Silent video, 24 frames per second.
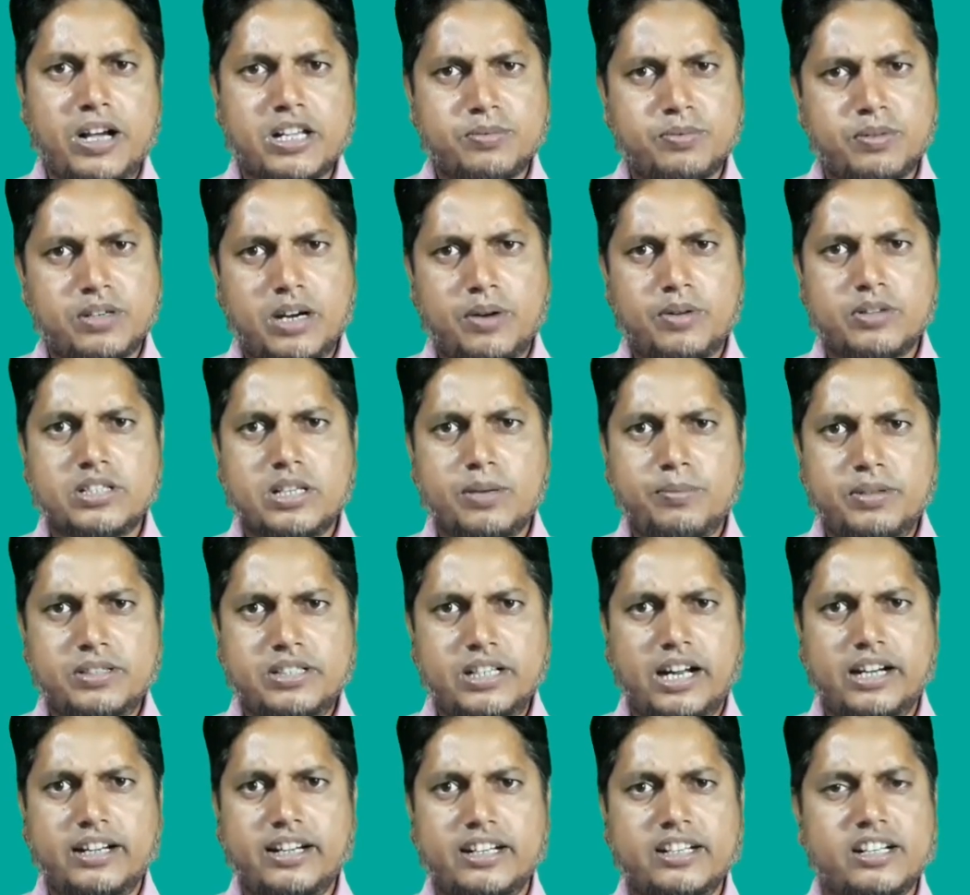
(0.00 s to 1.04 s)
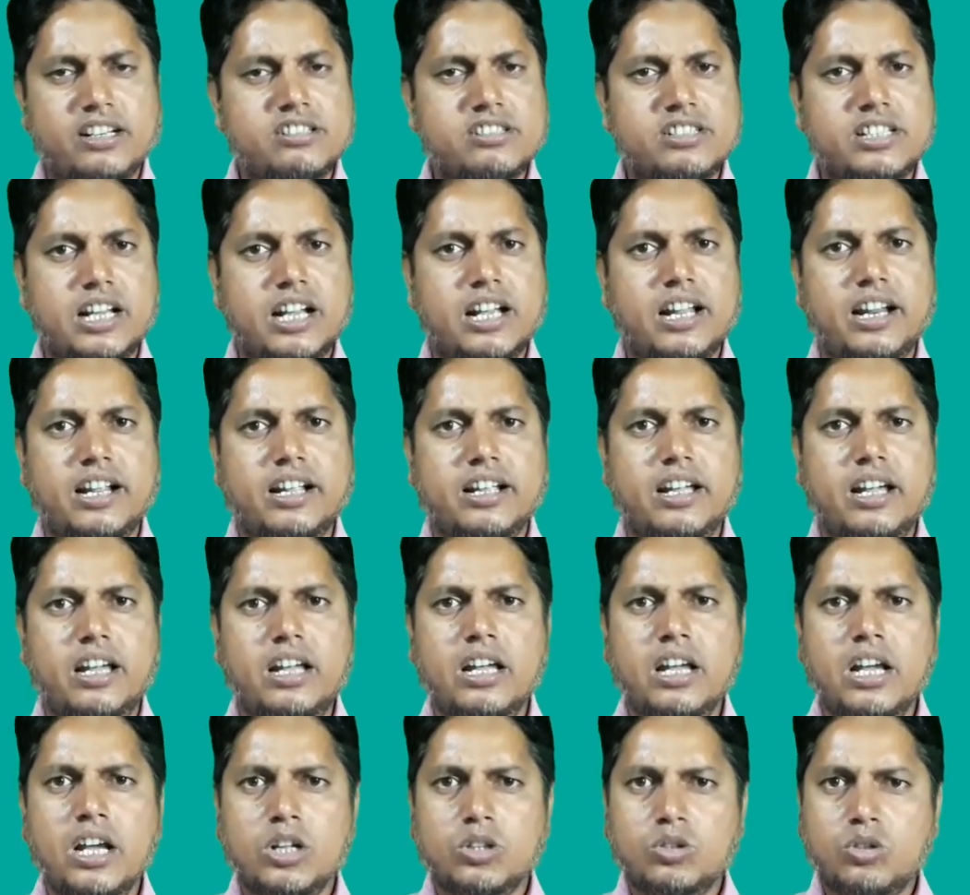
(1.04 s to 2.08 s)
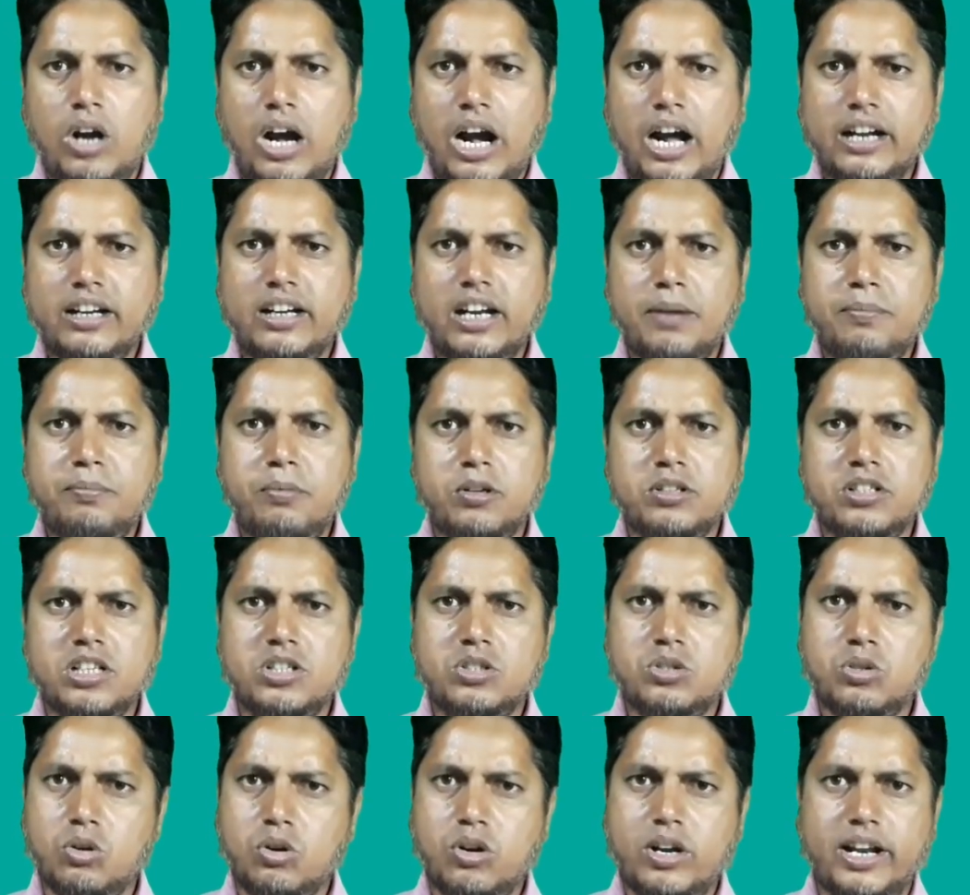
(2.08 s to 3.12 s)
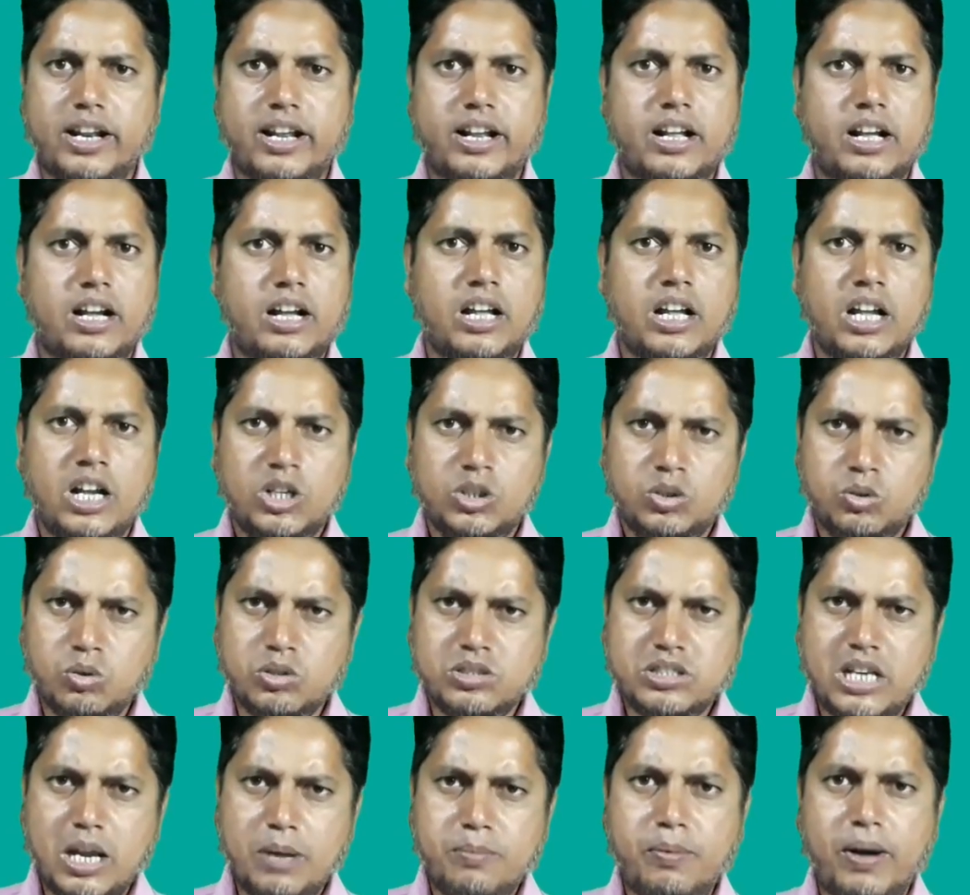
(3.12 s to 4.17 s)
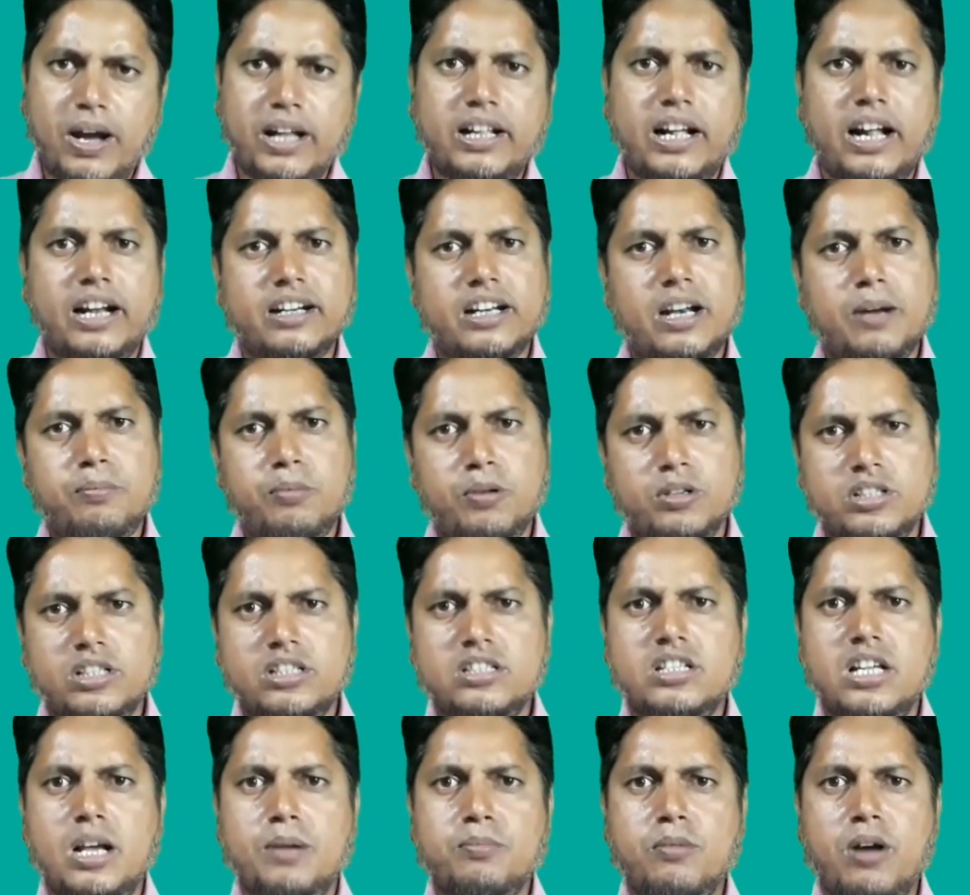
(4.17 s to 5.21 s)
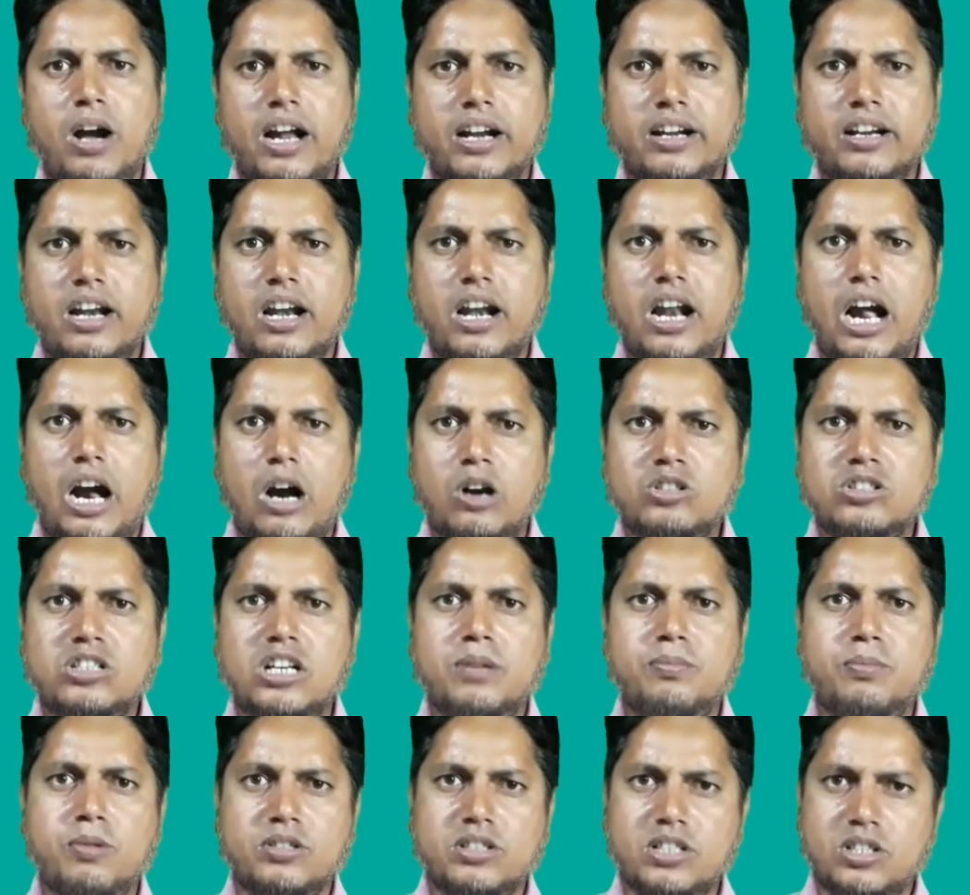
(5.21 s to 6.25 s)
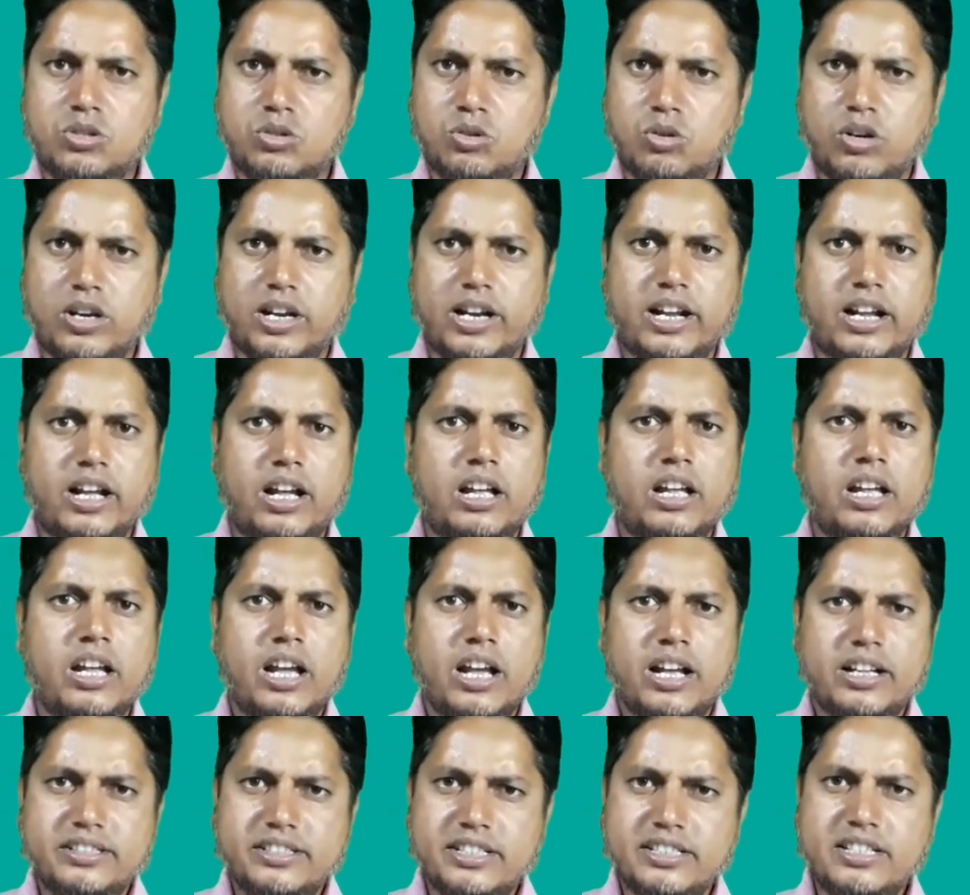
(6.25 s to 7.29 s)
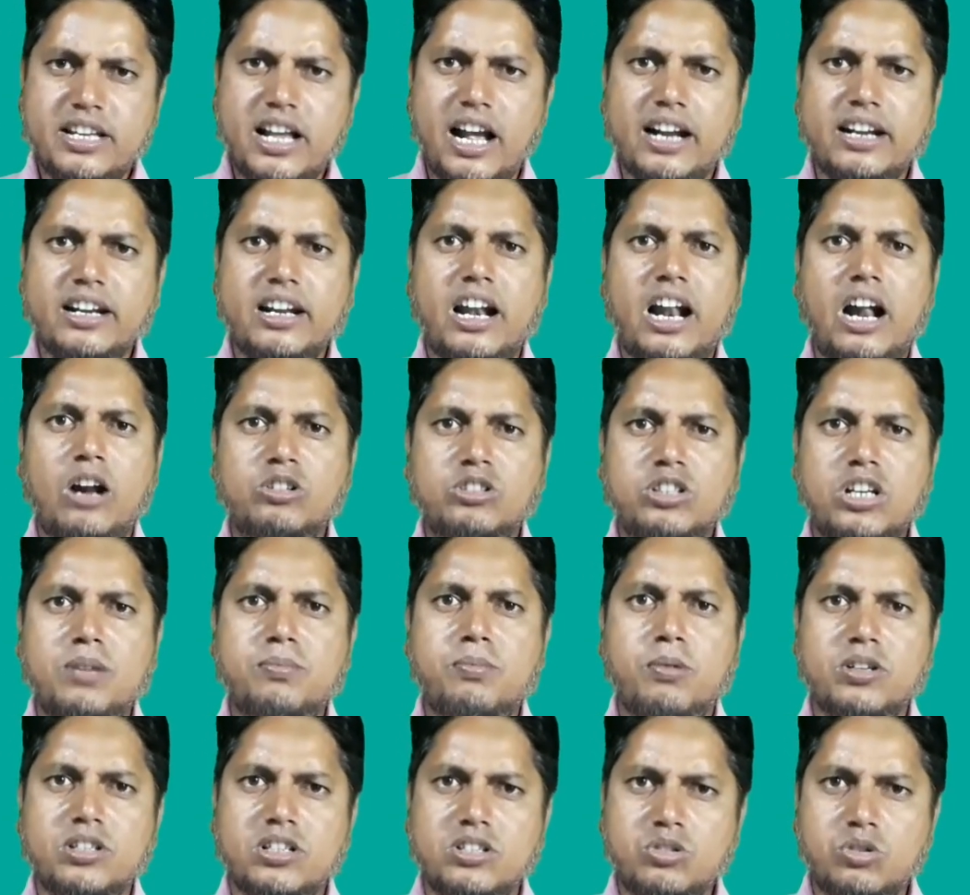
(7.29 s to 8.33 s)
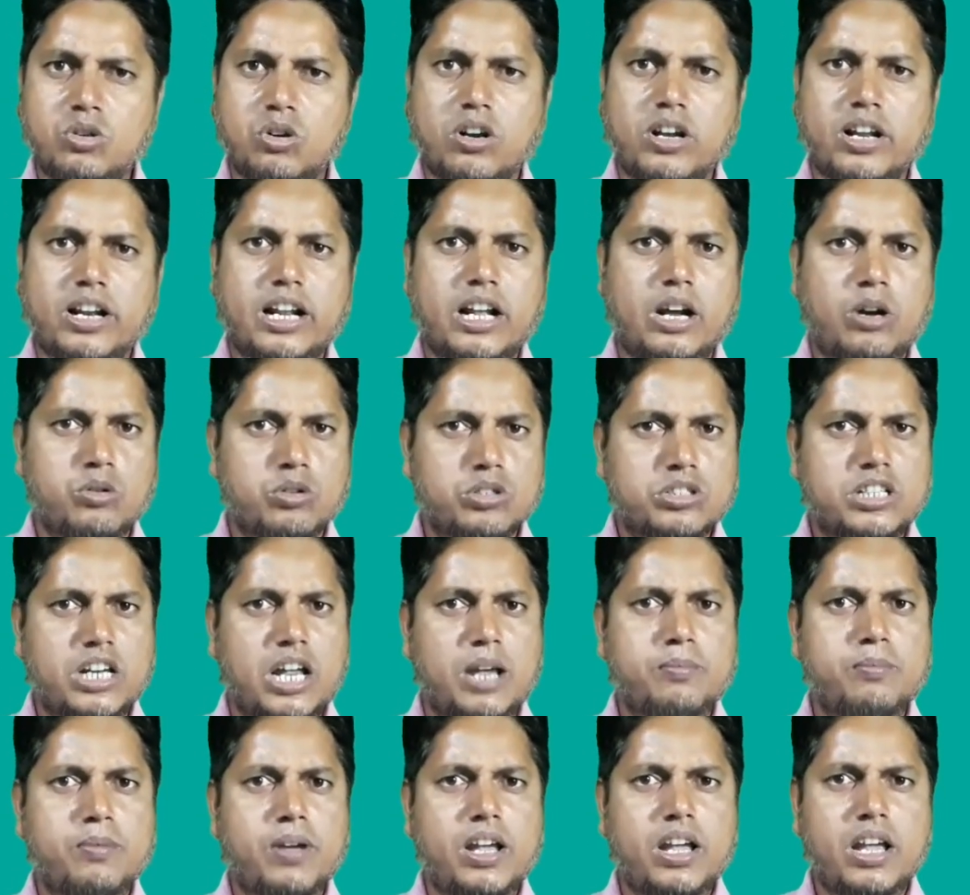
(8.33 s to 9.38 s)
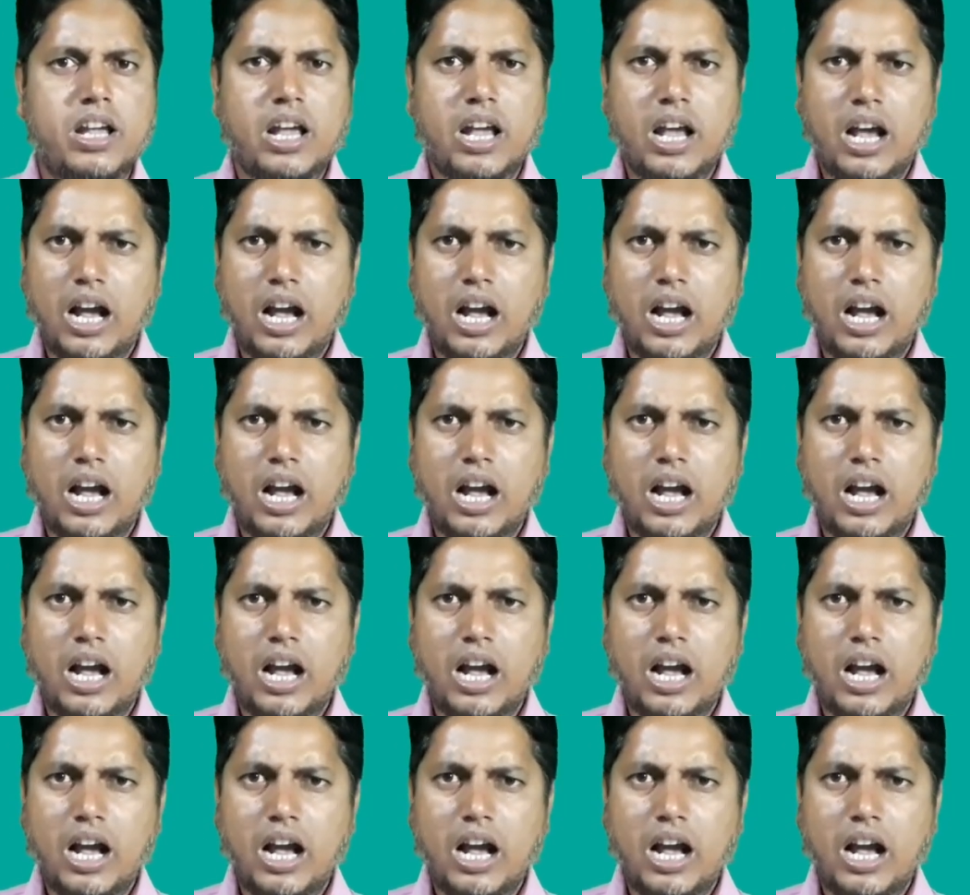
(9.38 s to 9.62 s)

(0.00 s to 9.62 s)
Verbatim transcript: पासपोर्ट नंबर से वीसा का स्टेटस चेक करेंगे तो अंडर प्रोसेस शो करेगा तो उसके बाद अंडर प्रोसेस से आपको अंडर आउटसाइड प्रोसेस शो करेगा जैसे अंडर आउटसाइड प्रोसेस शो करेगा उस टाइम में